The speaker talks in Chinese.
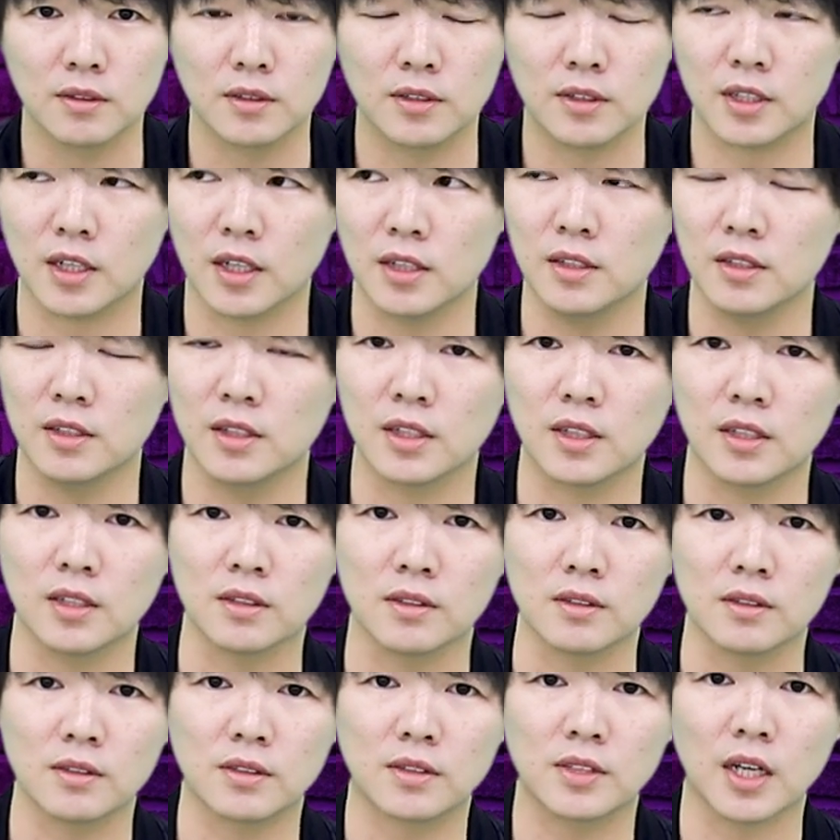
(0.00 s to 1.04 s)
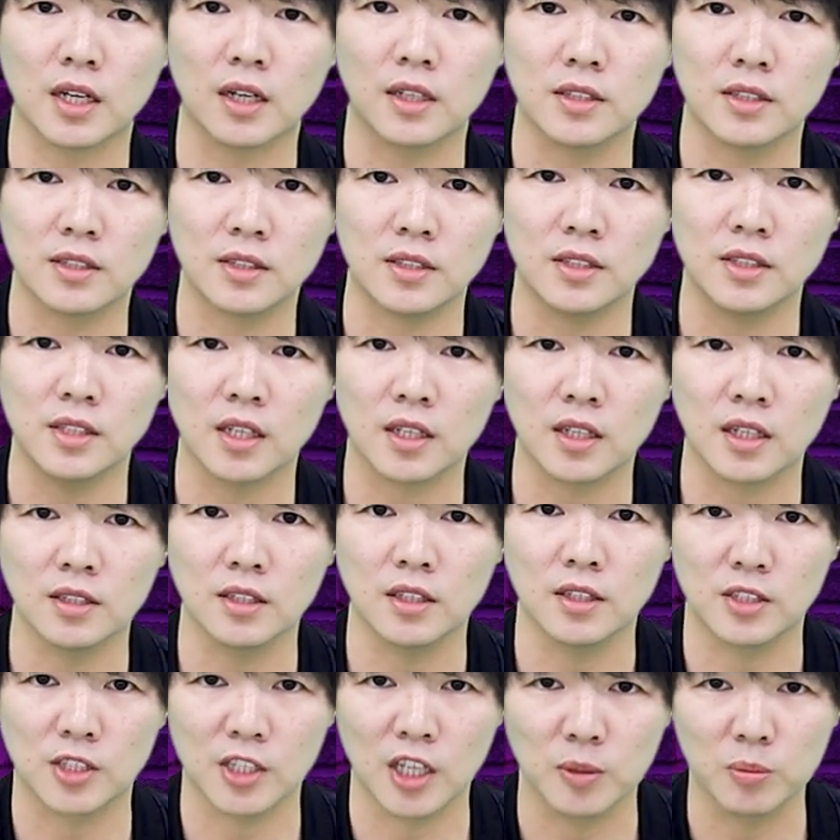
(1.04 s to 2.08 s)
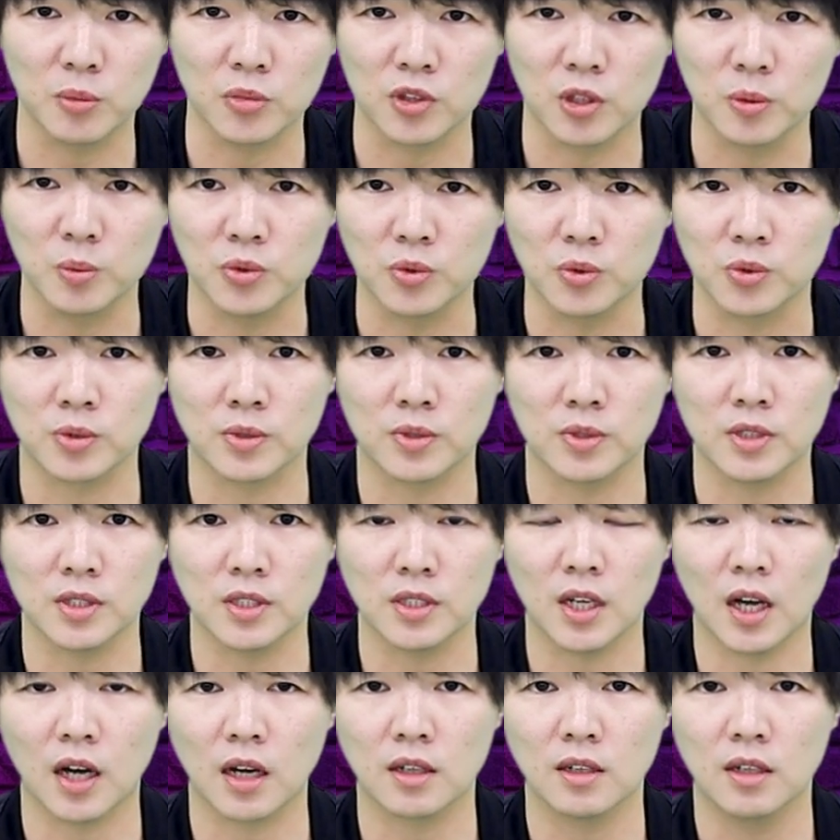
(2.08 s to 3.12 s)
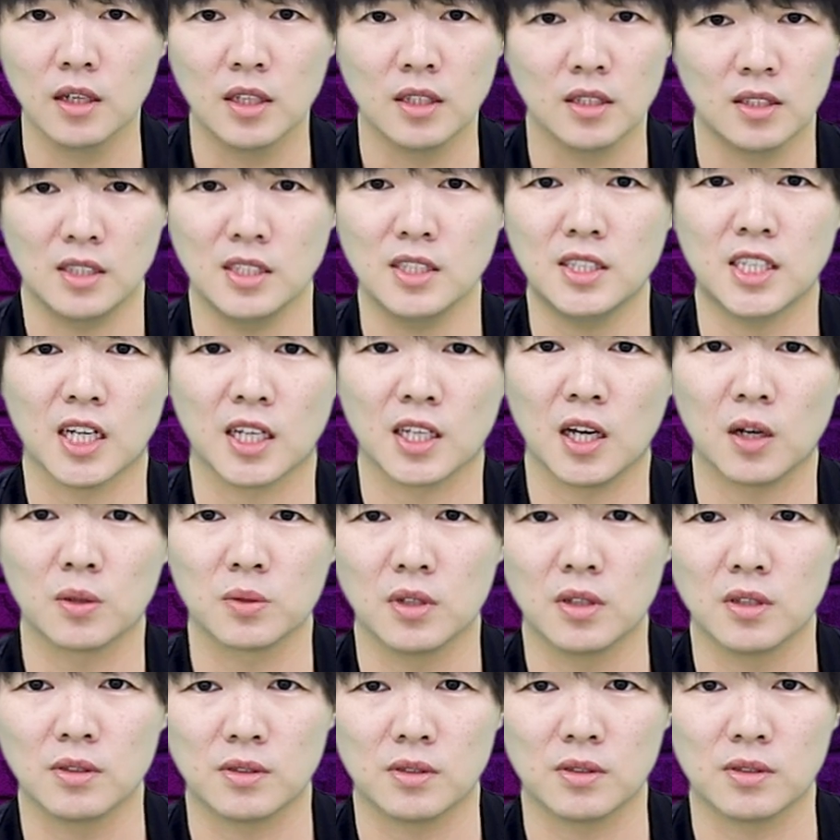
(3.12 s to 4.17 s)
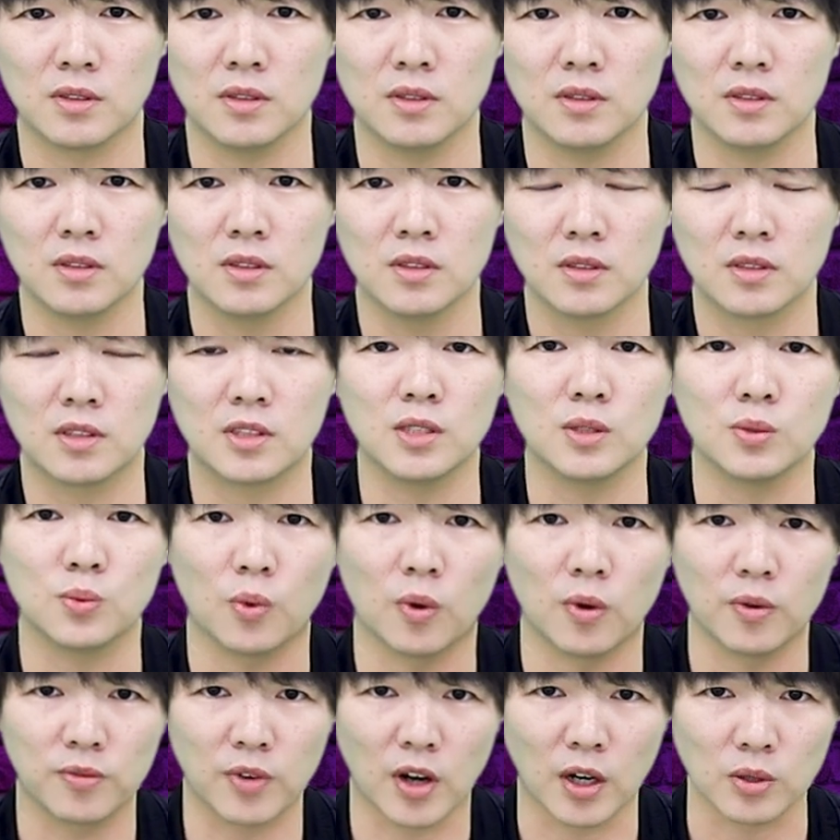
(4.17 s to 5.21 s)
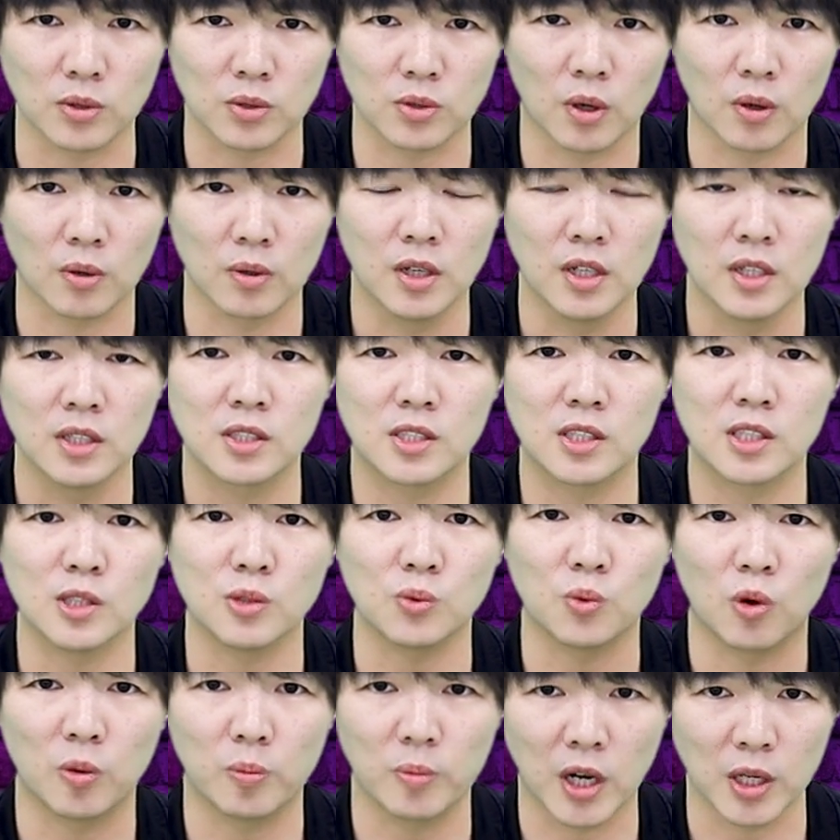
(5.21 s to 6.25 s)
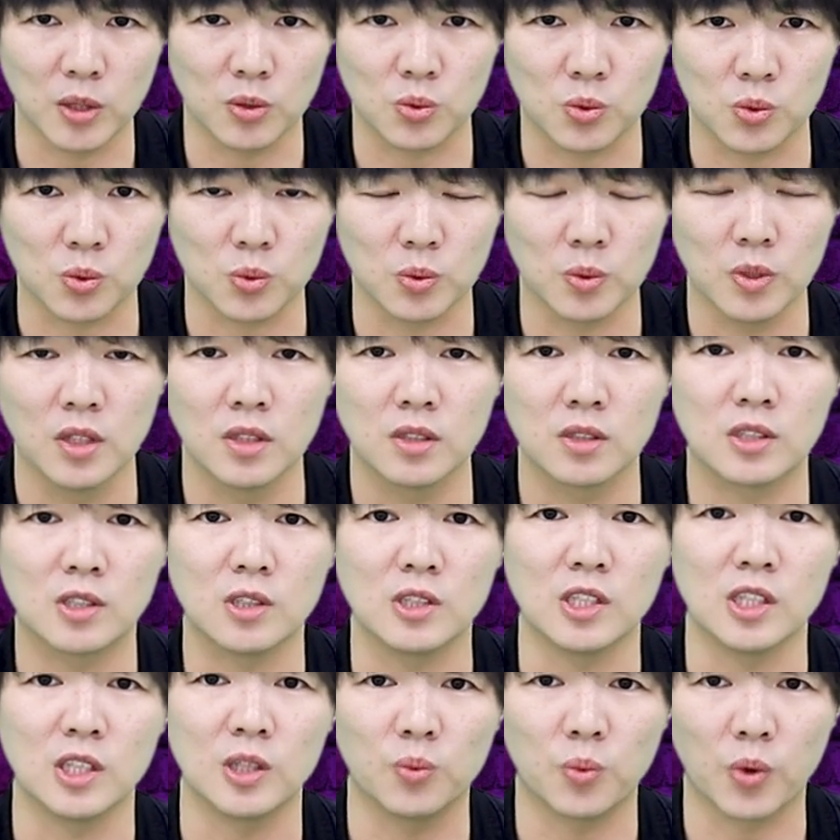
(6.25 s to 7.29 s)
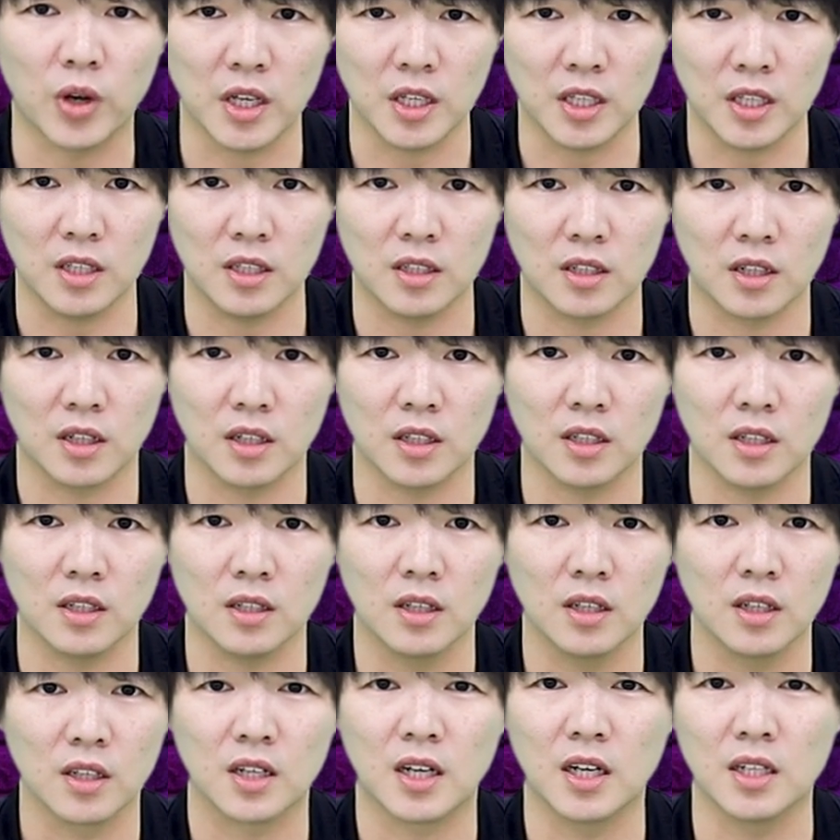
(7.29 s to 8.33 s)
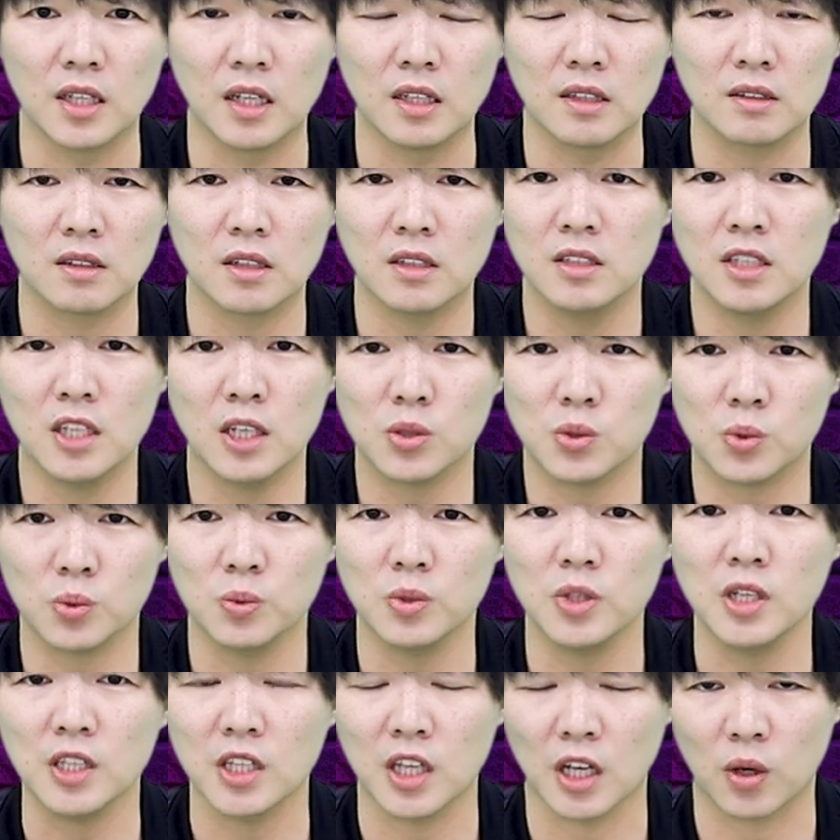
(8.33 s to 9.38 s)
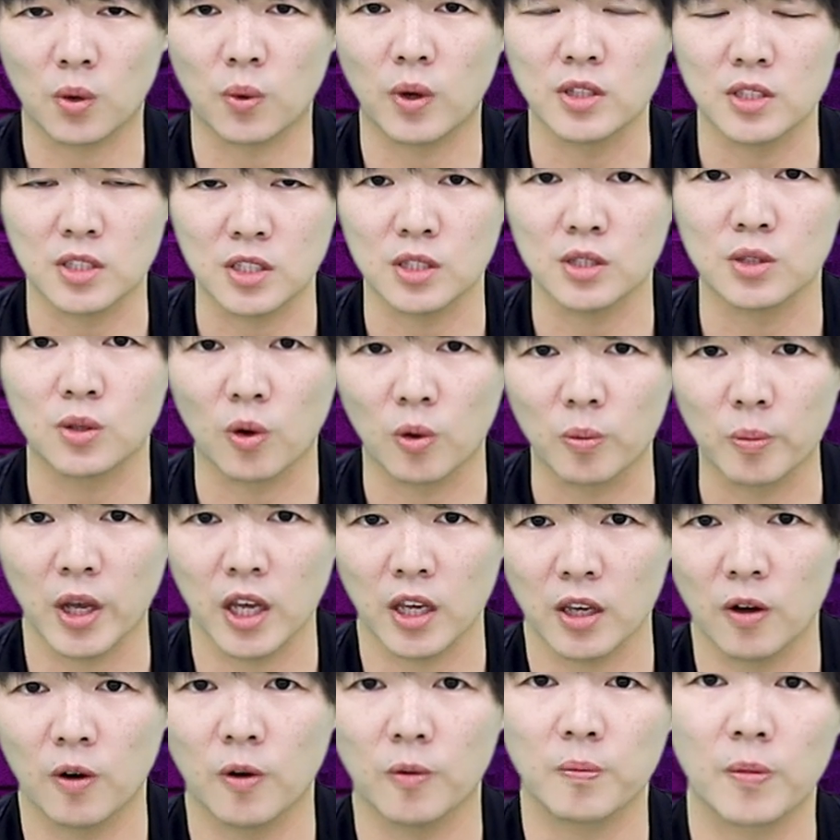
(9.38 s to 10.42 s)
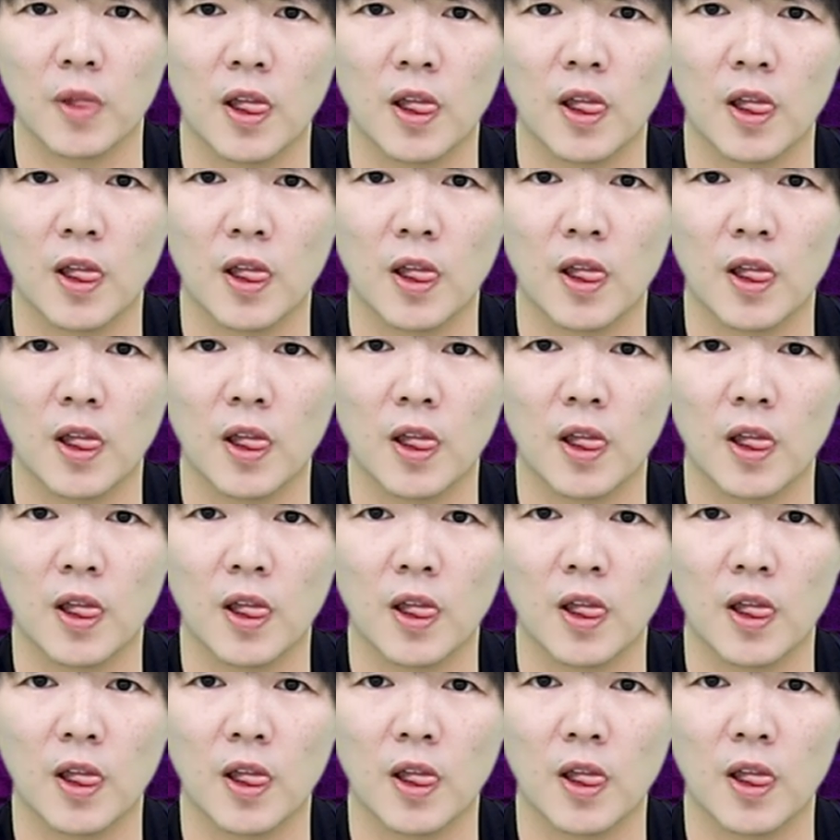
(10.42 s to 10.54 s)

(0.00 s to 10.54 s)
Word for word: 是跟那个上了 C N N 的节目的牧师一样，你想要的只是自我放纵、自我满足、自以为意而已，可能跟耶稣一点关系都没有。